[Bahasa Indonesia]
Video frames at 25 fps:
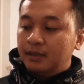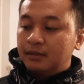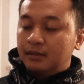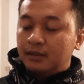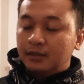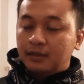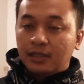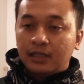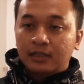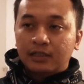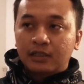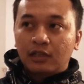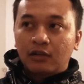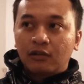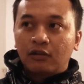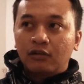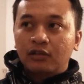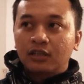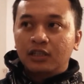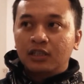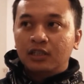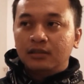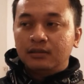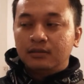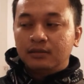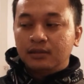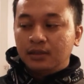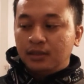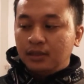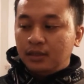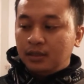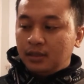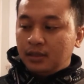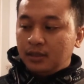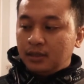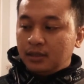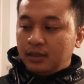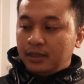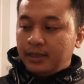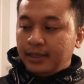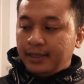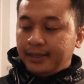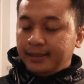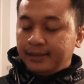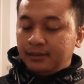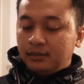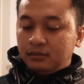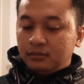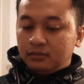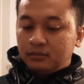tentang trilogi
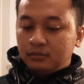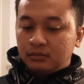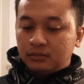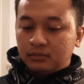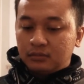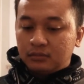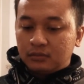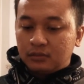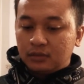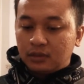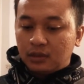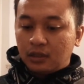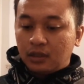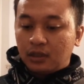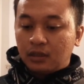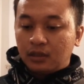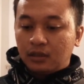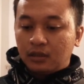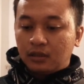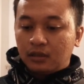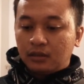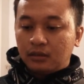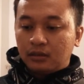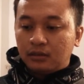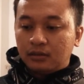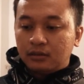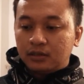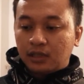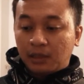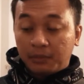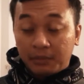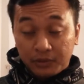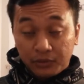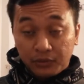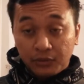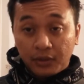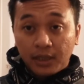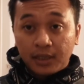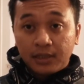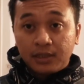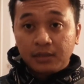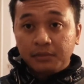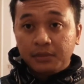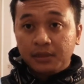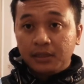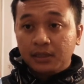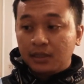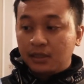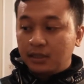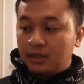dan uh, sama juga
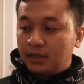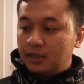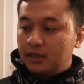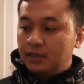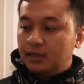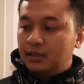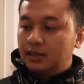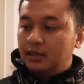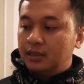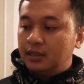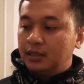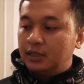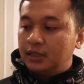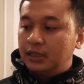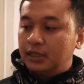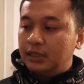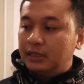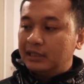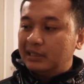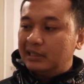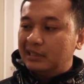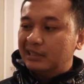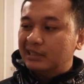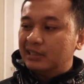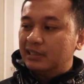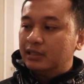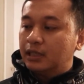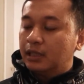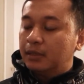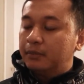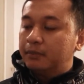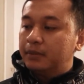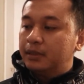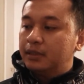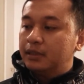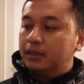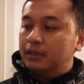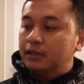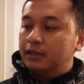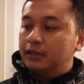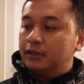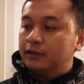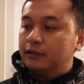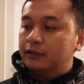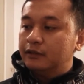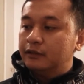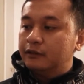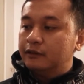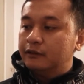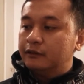sebenarnya di apa
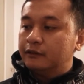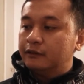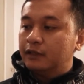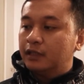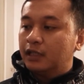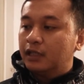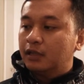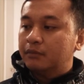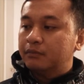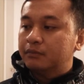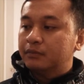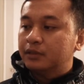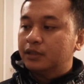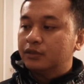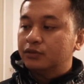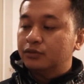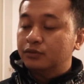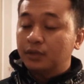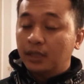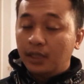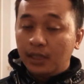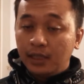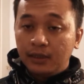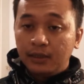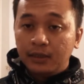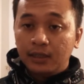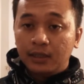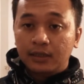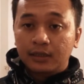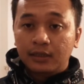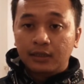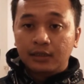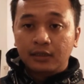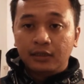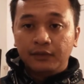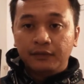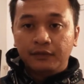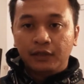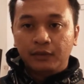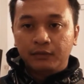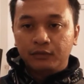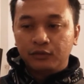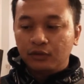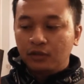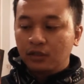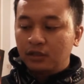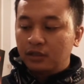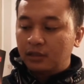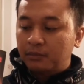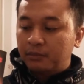di filmnya juga ya di film
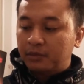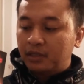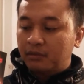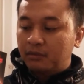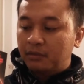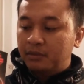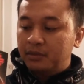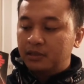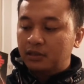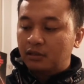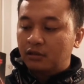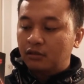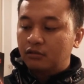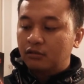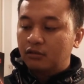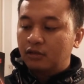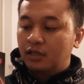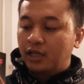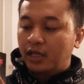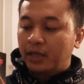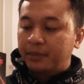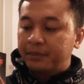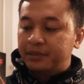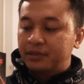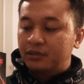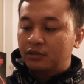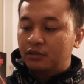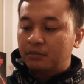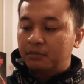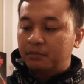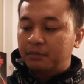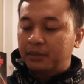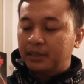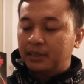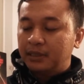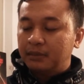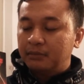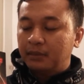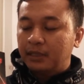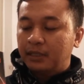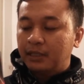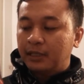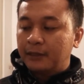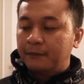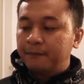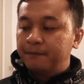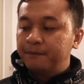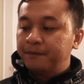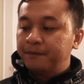juga teman-teman bisa nonton yang episode 456